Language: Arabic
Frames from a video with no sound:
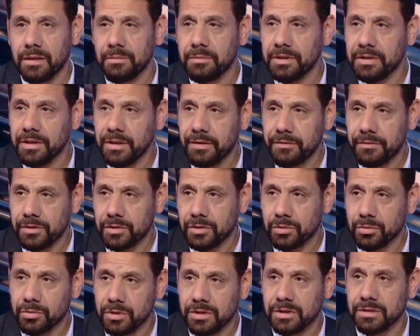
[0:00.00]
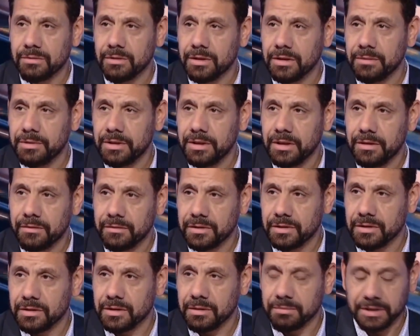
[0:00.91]
بينافس ونادي الزمالك
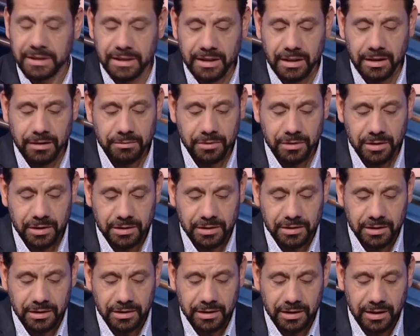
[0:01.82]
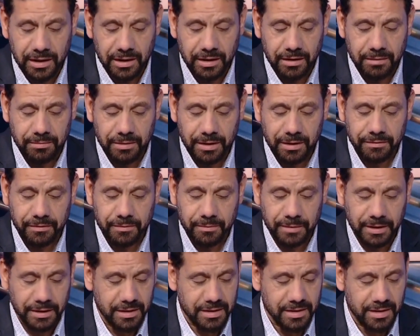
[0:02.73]
بينافس انت بتتكلم دلوقتي النادي الاهلي بقى في
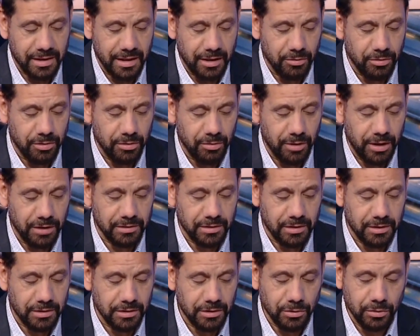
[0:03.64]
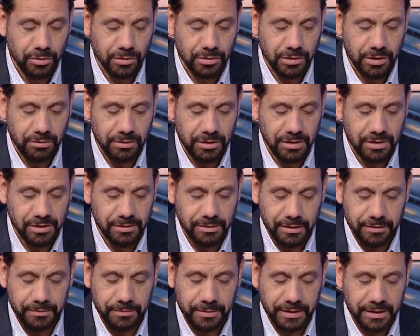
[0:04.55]
المركز الاول 31 نقطه والنادي
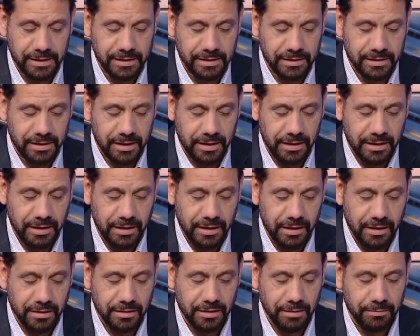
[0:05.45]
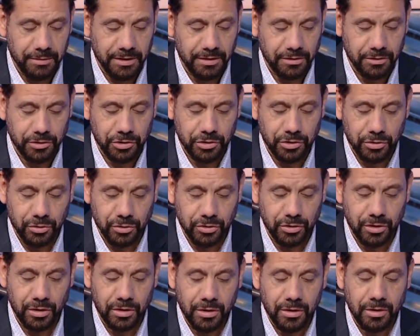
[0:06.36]
الزمالك في المركز الثاني 28
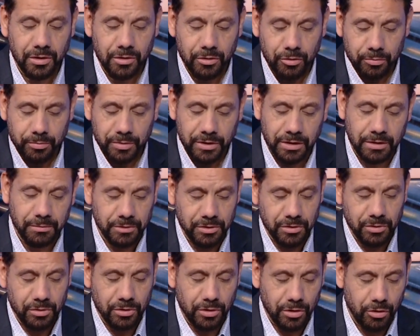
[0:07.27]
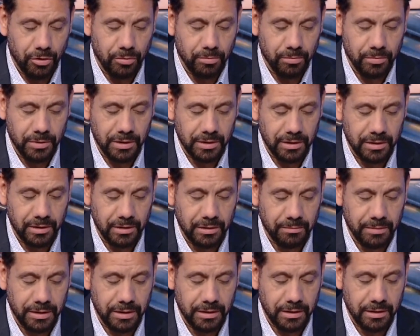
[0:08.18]
نقطه وبيراميدز وراهم
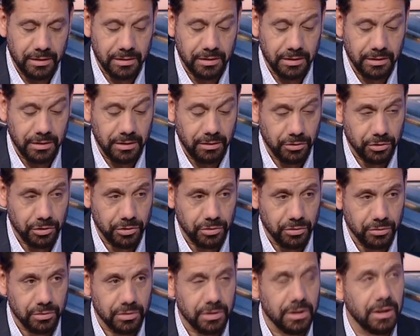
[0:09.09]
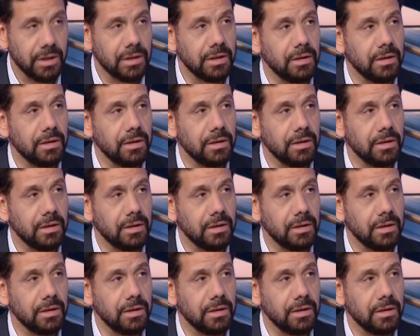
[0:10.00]
آه بقى 26 نقطه آه، مع